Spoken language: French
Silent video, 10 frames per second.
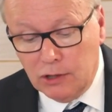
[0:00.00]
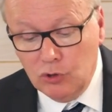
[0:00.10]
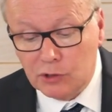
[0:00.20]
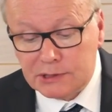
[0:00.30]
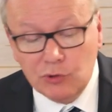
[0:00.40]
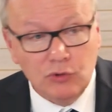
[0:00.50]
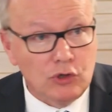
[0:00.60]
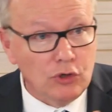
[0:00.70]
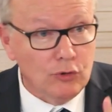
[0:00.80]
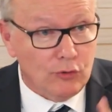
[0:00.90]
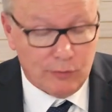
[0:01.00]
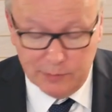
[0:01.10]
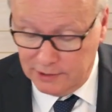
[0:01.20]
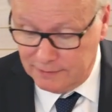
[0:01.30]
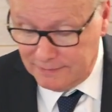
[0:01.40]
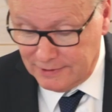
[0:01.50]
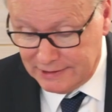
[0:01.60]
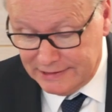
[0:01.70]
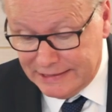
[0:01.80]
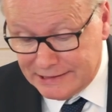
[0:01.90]
Lorsqu'une colombe
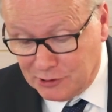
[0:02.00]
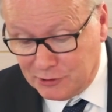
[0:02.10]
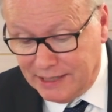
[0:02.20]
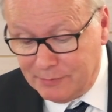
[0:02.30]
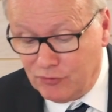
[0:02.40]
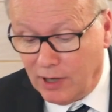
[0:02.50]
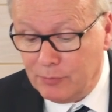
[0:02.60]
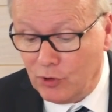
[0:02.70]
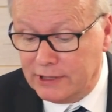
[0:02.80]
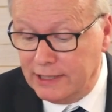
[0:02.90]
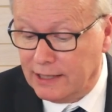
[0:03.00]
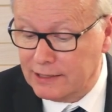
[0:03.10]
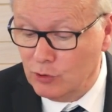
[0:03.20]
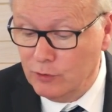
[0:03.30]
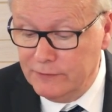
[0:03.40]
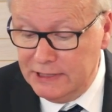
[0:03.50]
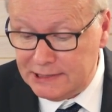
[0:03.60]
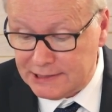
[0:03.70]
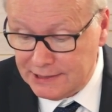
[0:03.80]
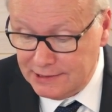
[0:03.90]
descendait pour apporter à
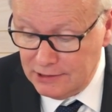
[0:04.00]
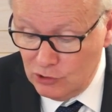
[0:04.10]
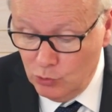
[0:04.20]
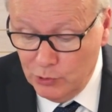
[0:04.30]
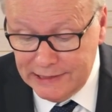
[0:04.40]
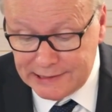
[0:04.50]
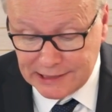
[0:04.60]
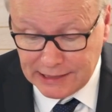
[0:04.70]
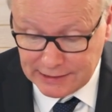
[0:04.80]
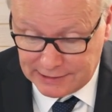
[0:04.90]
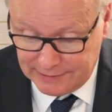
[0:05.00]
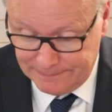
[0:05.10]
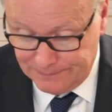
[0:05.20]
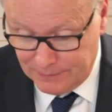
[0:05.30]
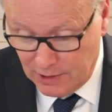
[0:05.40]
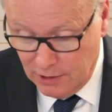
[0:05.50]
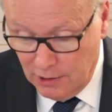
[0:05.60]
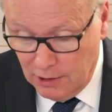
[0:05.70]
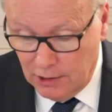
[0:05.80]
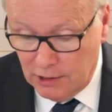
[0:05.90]
Clovis l'huile sainte,
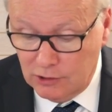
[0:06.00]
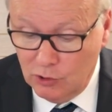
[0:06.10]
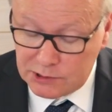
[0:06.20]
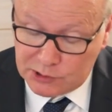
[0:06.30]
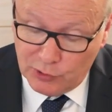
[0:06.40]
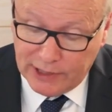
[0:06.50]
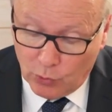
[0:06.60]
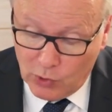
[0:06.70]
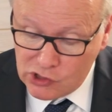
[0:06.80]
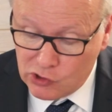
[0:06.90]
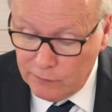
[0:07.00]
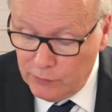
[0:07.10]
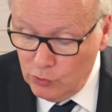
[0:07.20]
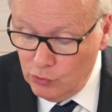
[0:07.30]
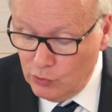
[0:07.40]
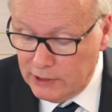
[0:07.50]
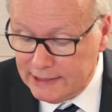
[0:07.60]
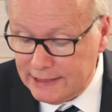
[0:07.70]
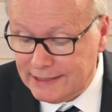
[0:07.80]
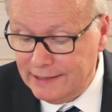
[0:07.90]
lorsque les rois chevelus
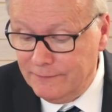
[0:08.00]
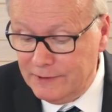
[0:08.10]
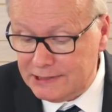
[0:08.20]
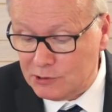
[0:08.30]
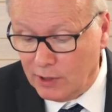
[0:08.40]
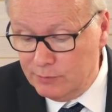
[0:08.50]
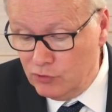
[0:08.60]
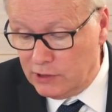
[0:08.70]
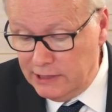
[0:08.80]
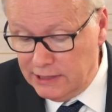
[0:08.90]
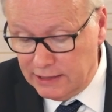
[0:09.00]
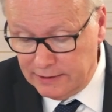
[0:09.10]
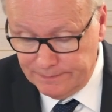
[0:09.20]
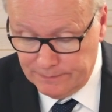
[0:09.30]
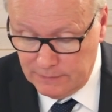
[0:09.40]
étaient élevés sur un bouclier,